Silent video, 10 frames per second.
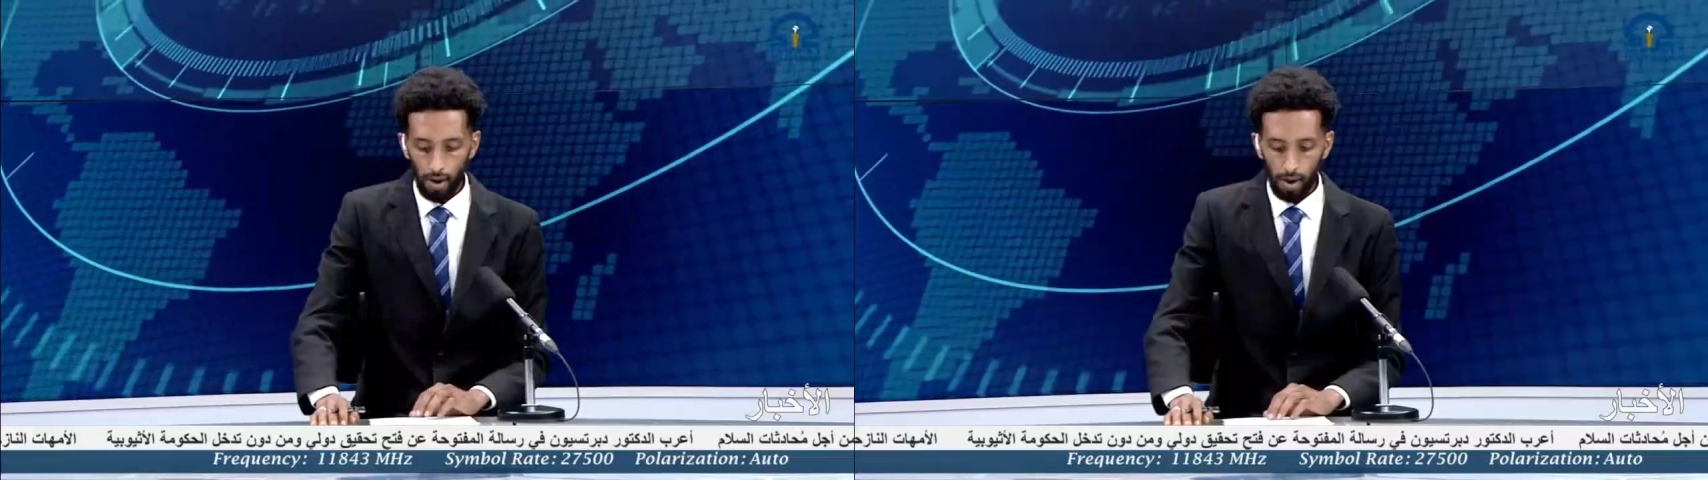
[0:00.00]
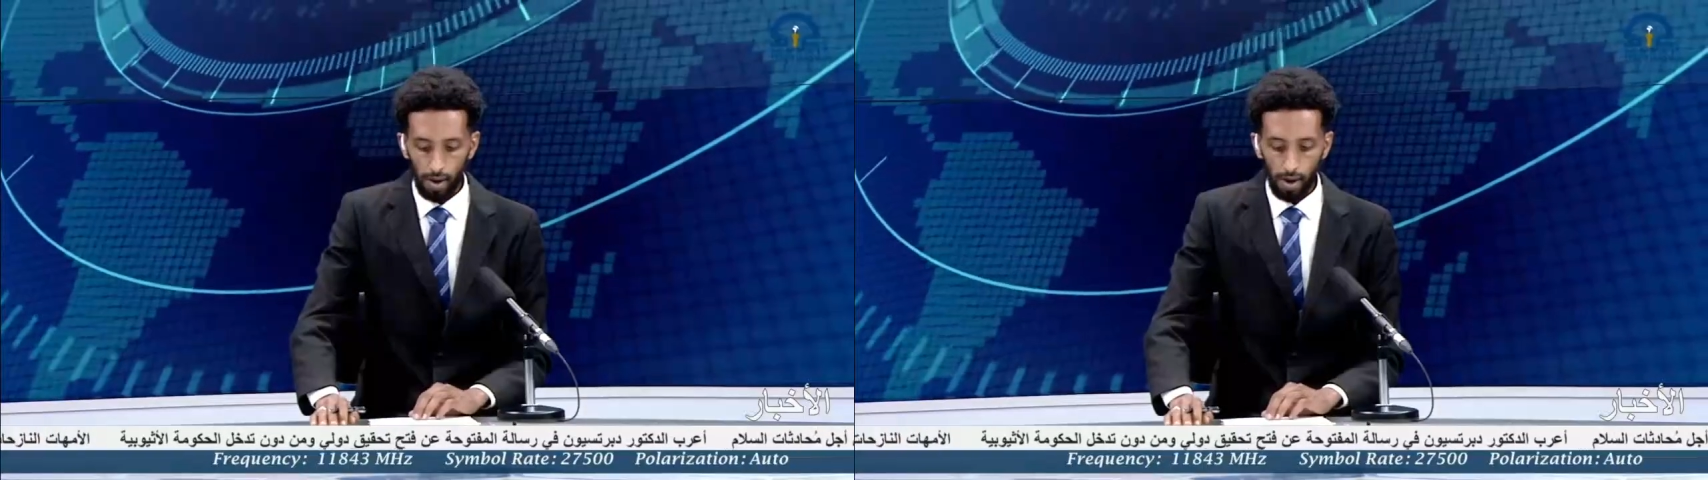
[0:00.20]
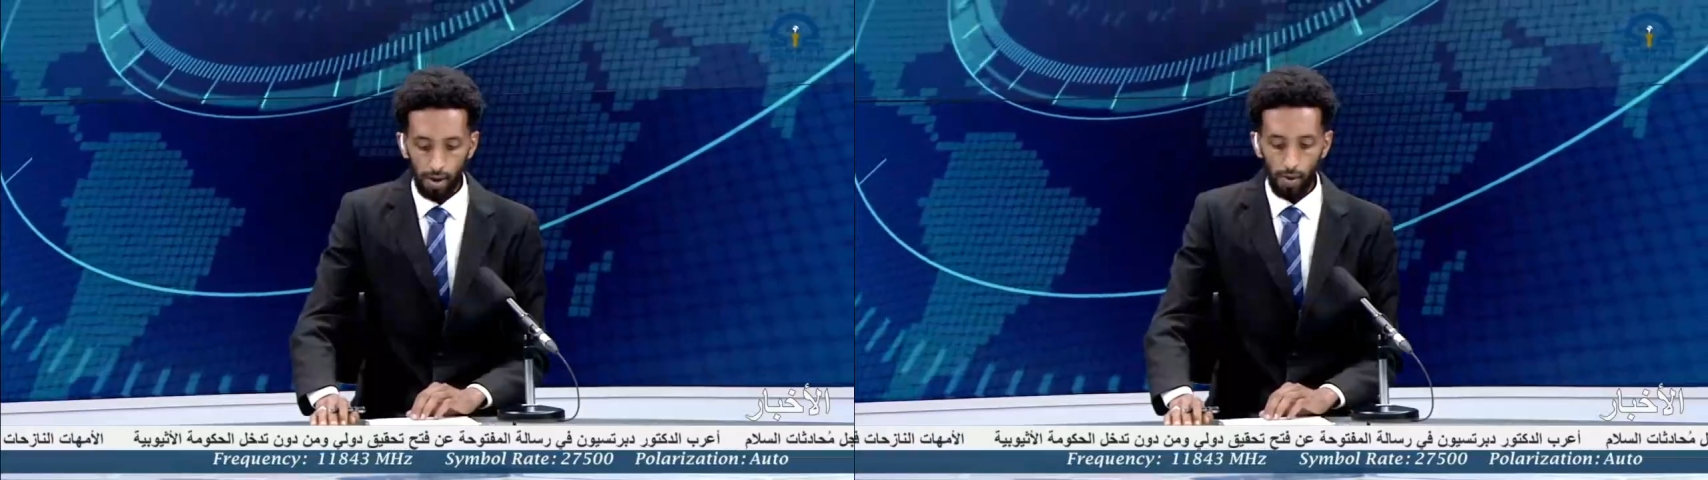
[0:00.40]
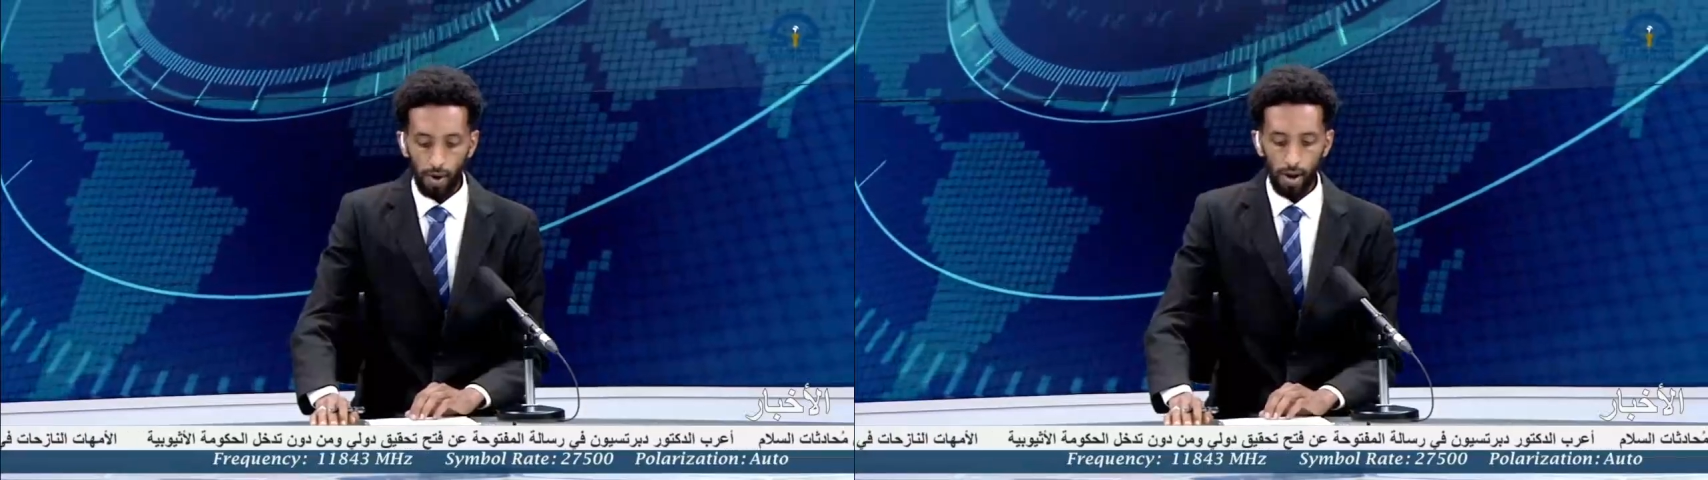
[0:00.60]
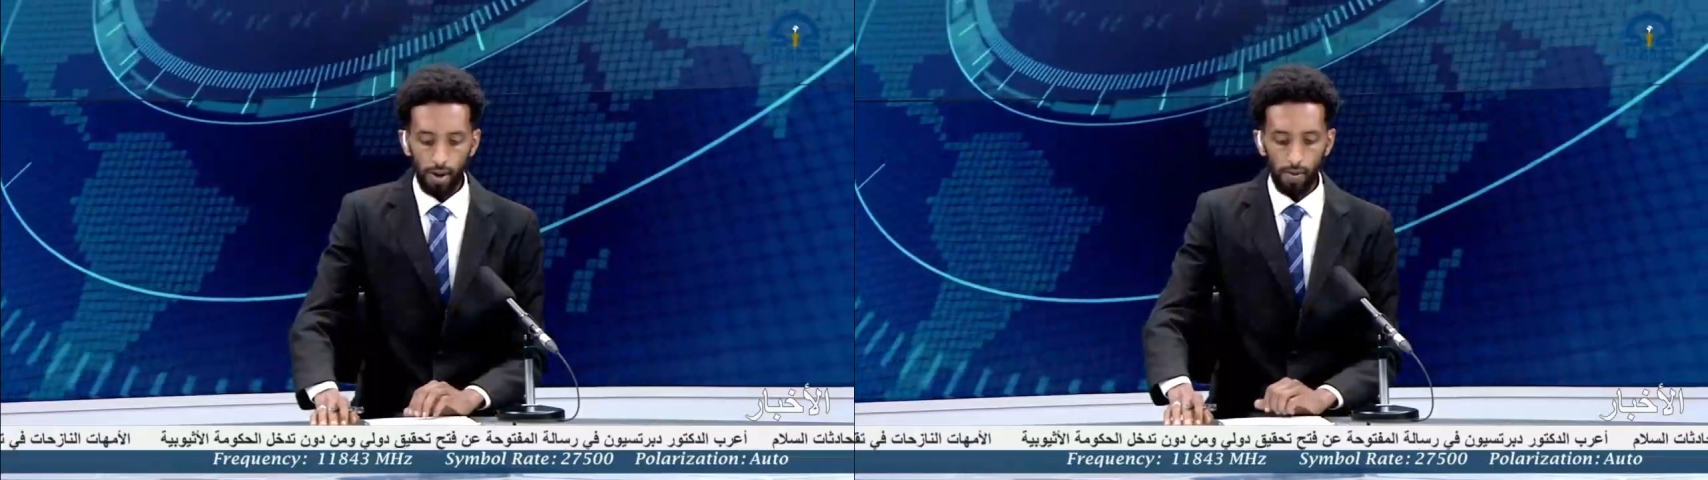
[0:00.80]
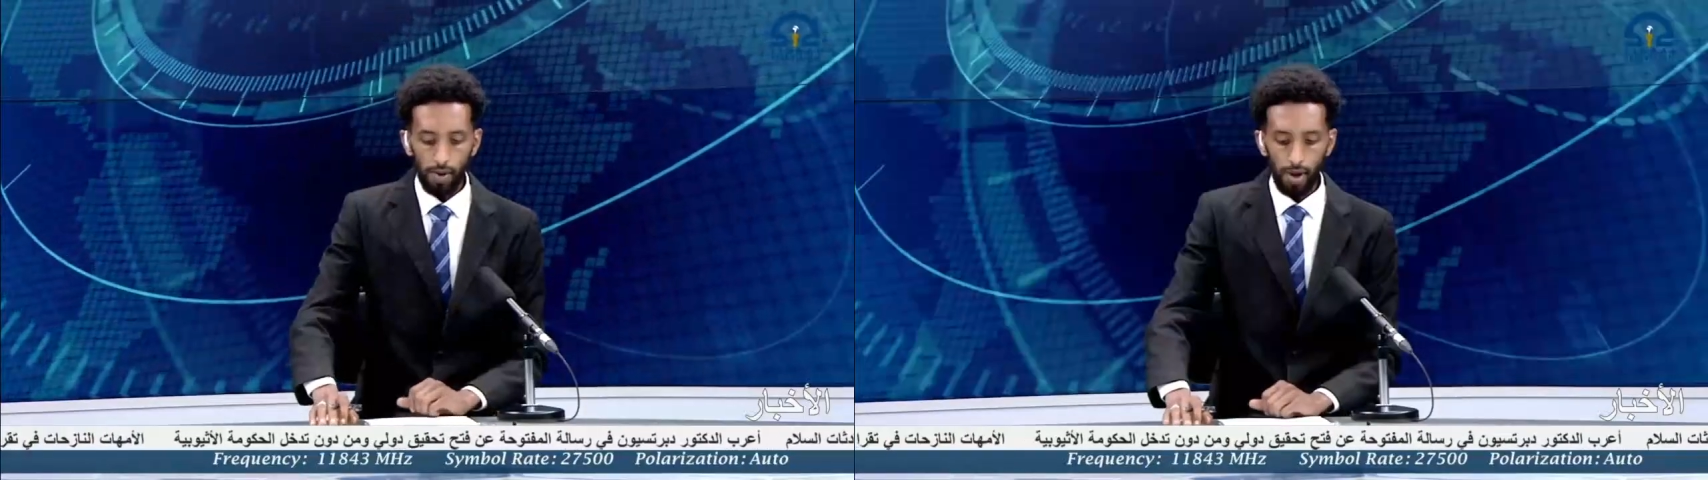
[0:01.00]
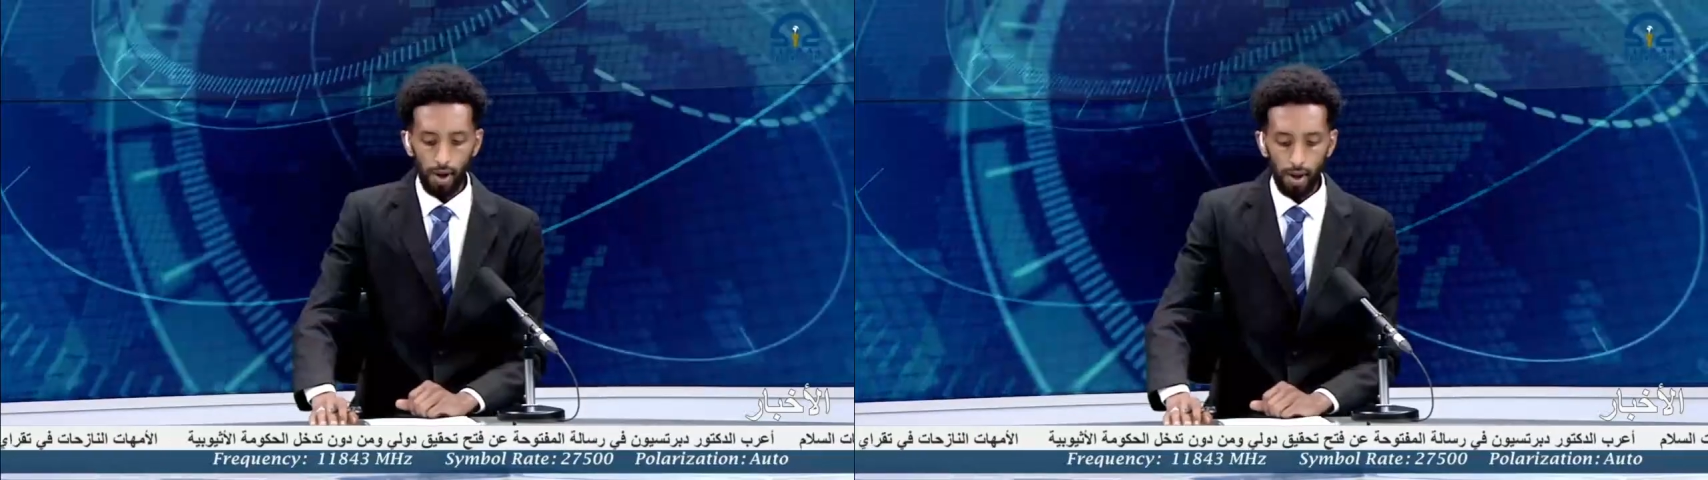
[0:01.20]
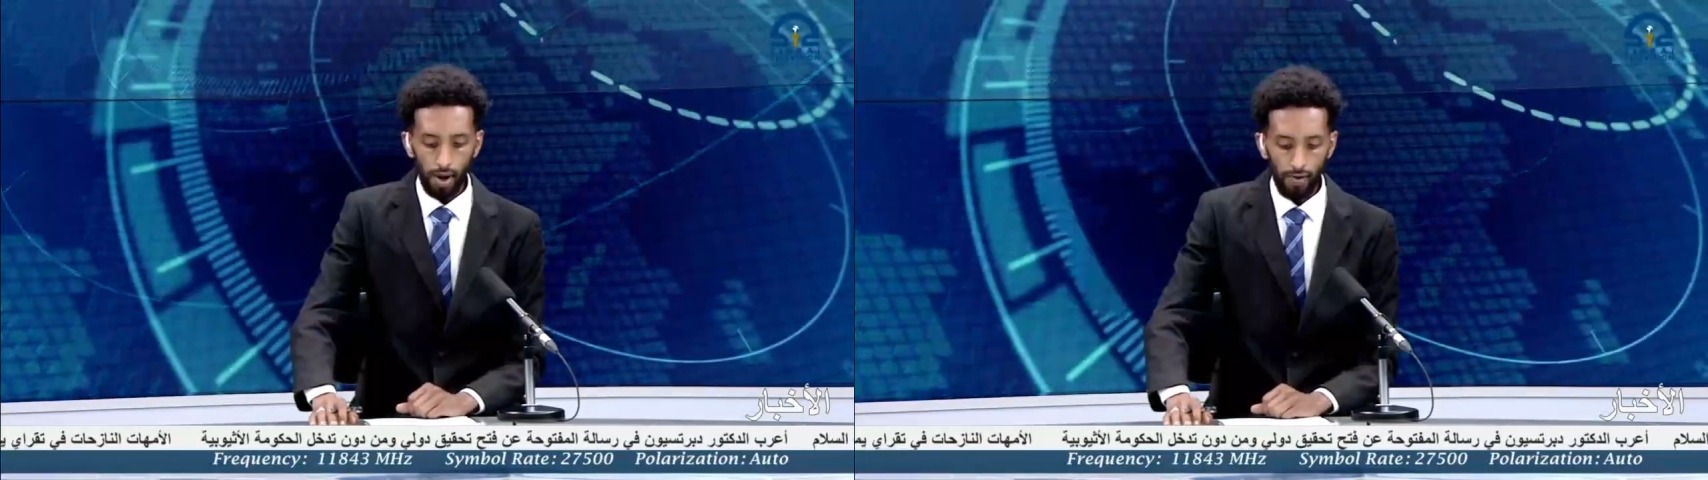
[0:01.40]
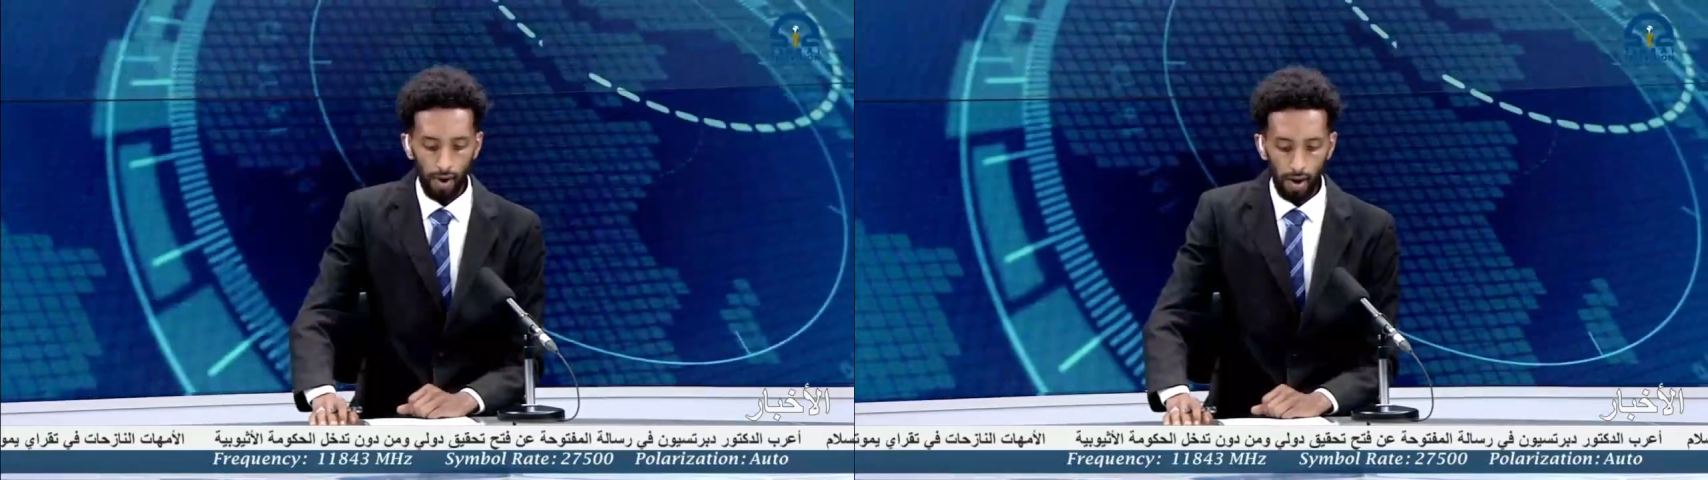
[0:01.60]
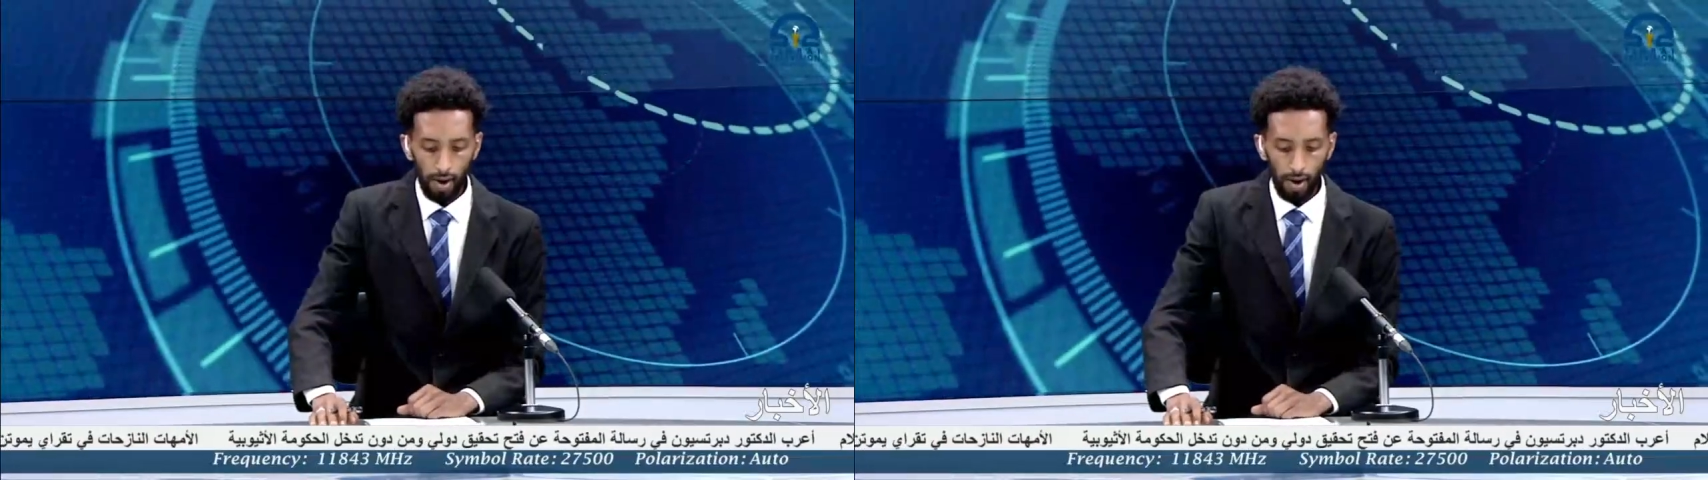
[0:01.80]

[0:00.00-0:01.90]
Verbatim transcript: أدانت الولايات المتحدة الأفعال